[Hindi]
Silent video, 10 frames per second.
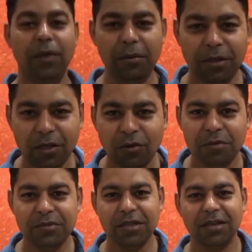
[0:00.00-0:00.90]
मैं मिलता हूँ
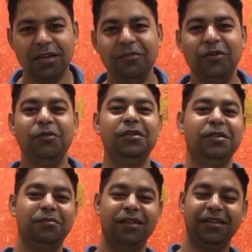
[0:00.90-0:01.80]
आपसे अगली वीडियो में
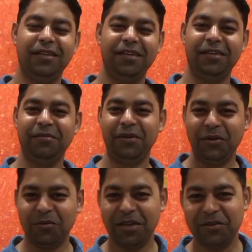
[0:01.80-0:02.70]
तब तक के लिए
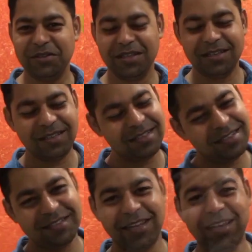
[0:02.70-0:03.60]
बिट्टो तो भाई को इजाज़त दीजिए